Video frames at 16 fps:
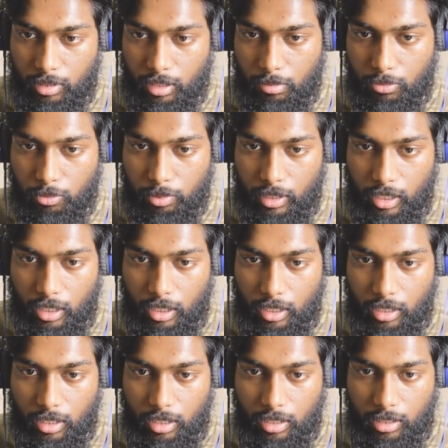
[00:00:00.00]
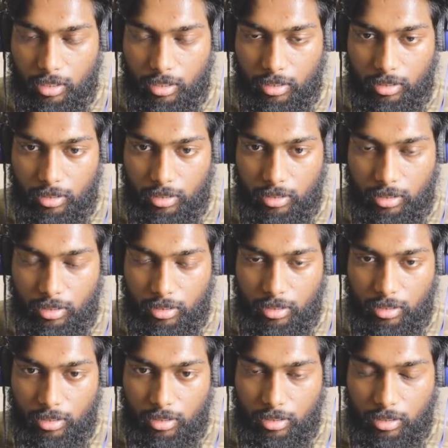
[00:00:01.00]
நம்ம ரிமூவ் பண்ணிடலாம் இதிலேருந்து
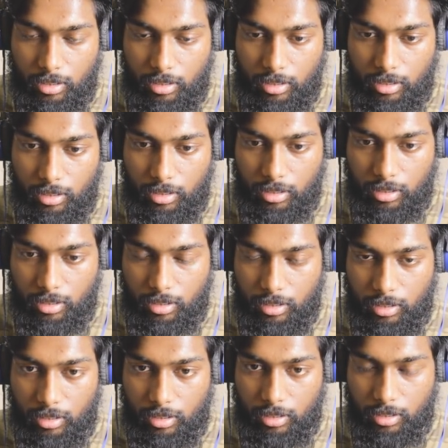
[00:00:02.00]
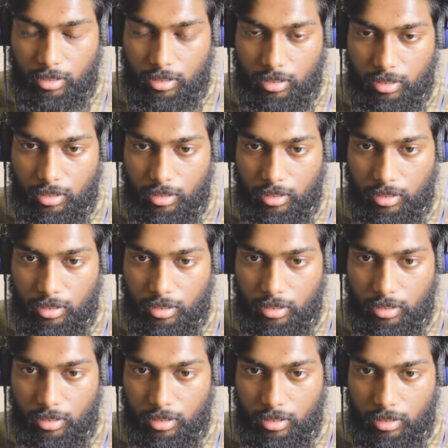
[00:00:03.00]
இந்த ஊரடங்கு
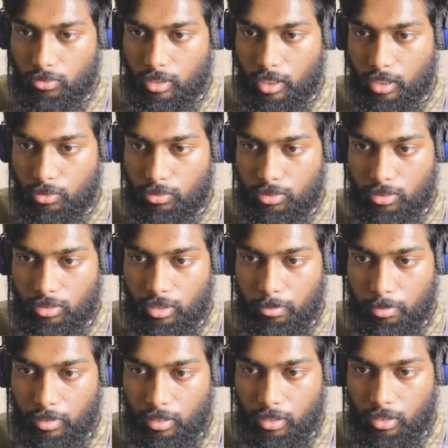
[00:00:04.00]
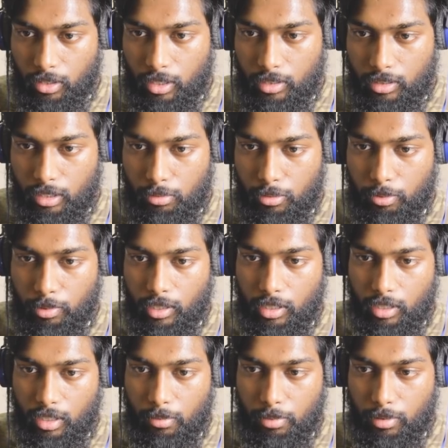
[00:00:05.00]
முடிஞ்சதுக்கப்புறம் வாவ் ஸோ இப்போ நாய்ஸ் ரிமூவ்
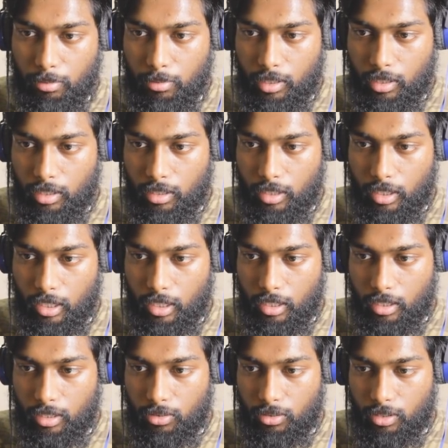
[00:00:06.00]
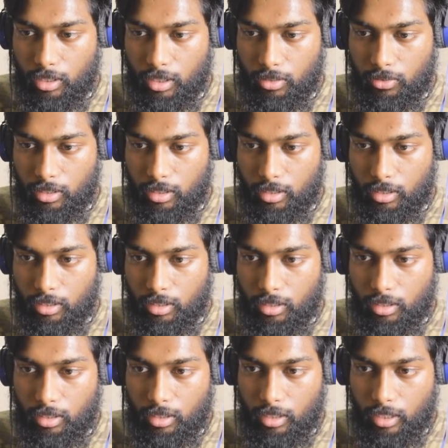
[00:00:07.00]
பண்ணதுக்கப்புறமே நல்லா இருக்கு ஓரளவுக்கு
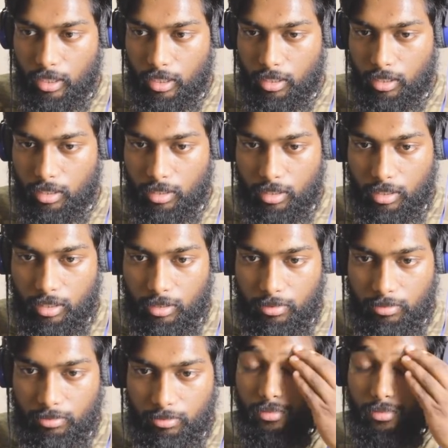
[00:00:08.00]
கேட்குறதுக்கு